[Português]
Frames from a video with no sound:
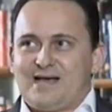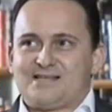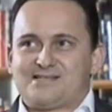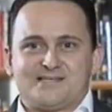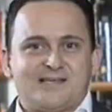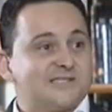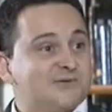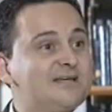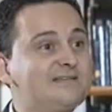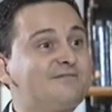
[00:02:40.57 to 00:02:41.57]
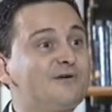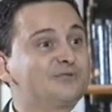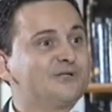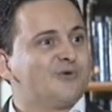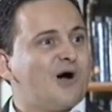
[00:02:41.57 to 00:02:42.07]
a sensação é que está
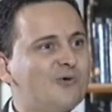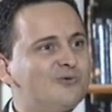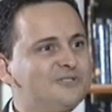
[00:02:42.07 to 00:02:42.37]
faltando algo